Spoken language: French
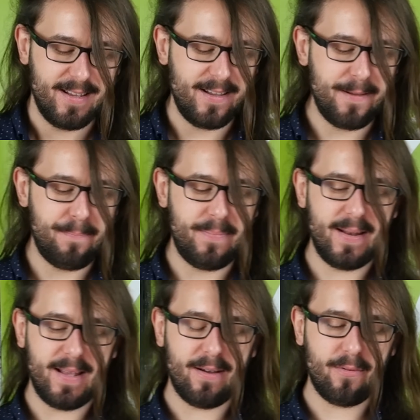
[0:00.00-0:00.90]
Hop
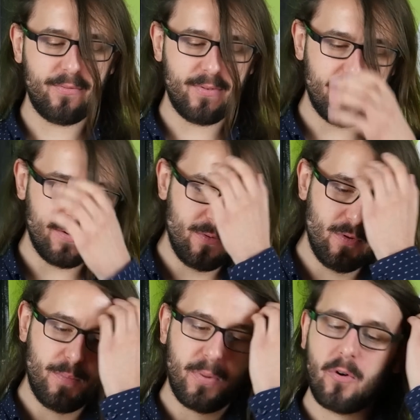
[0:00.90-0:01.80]
là, enfin
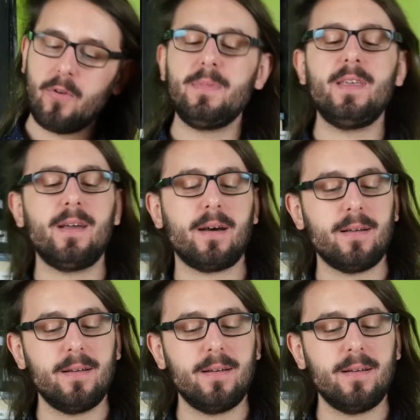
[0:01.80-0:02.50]
une première,